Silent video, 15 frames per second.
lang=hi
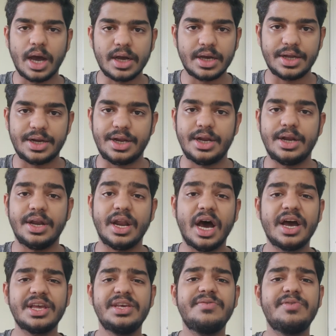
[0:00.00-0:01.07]
ना करें
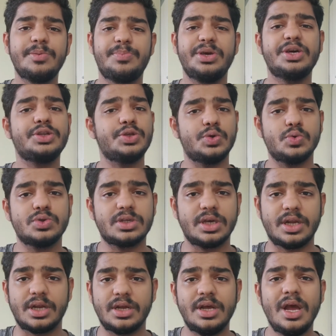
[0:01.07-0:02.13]
ना ही वी
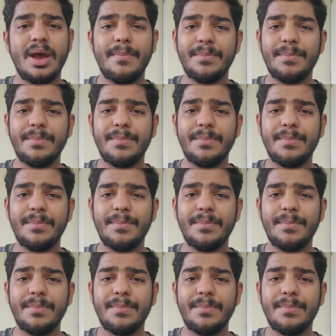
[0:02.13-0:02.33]
यूज़ करें